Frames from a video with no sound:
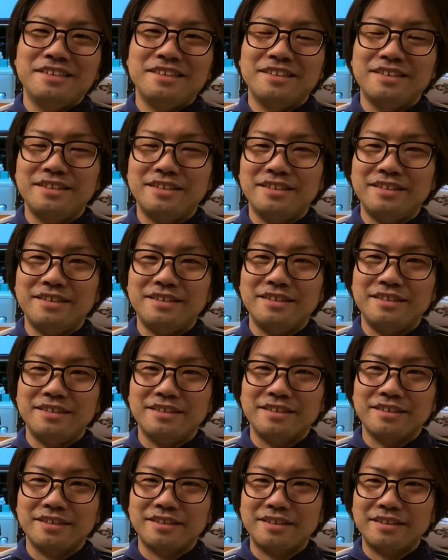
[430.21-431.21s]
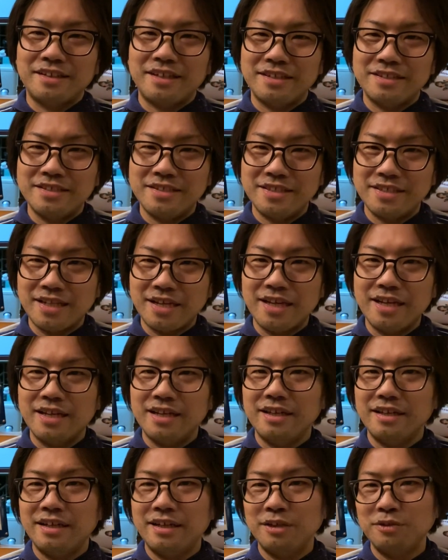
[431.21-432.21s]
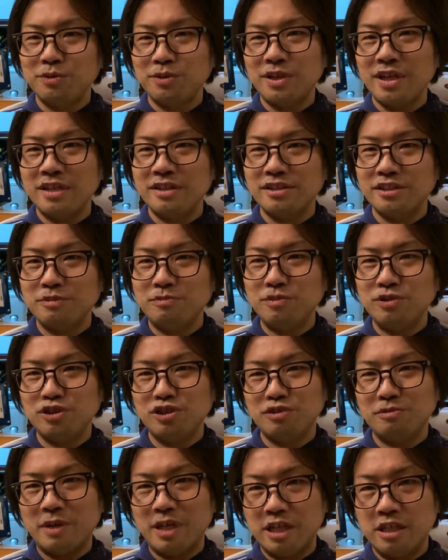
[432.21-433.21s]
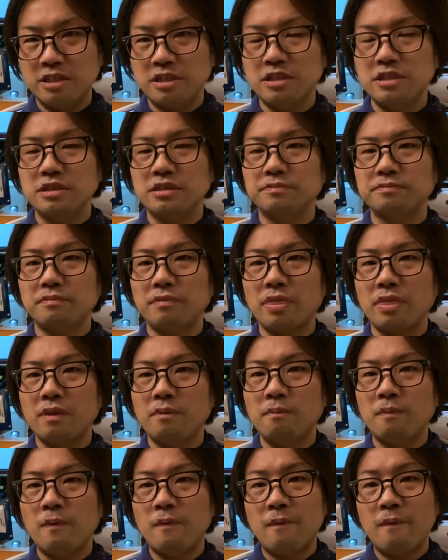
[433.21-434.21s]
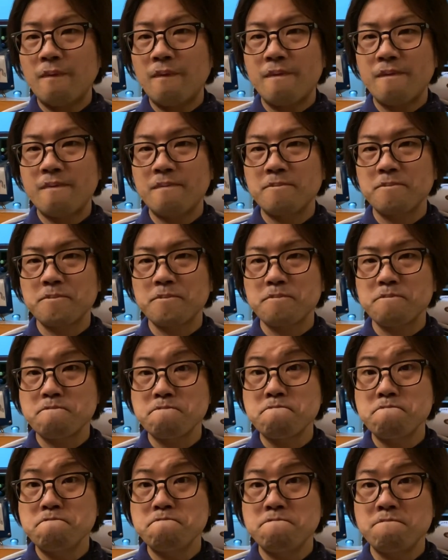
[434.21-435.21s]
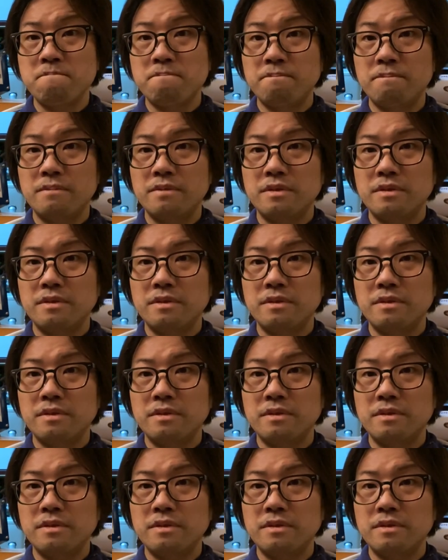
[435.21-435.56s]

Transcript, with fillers: えー、感じたあのダンスも素晴らしいもうん